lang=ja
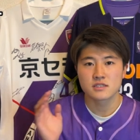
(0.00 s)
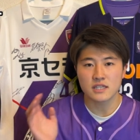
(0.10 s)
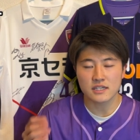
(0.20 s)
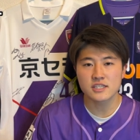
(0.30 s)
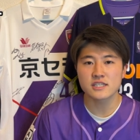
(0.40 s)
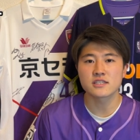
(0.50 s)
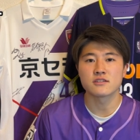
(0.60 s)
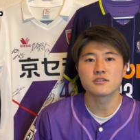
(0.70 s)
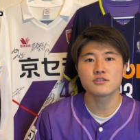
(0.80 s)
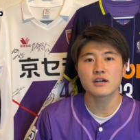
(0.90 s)
昨
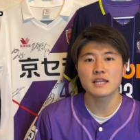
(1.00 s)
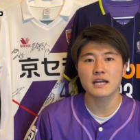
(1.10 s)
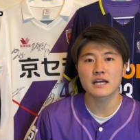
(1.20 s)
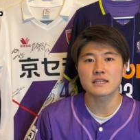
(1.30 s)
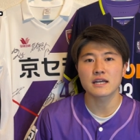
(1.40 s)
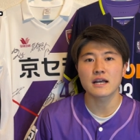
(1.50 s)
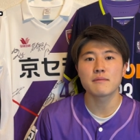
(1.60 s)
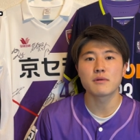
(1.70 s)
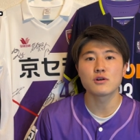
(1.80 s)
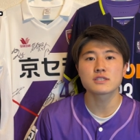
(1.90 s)
シーズン振るわなかった
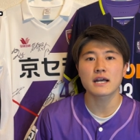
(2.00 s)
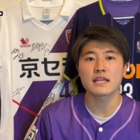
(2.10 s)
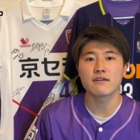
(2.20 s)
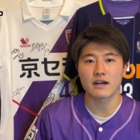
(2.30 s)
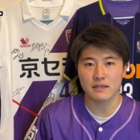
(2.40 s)
ガンバ大阪では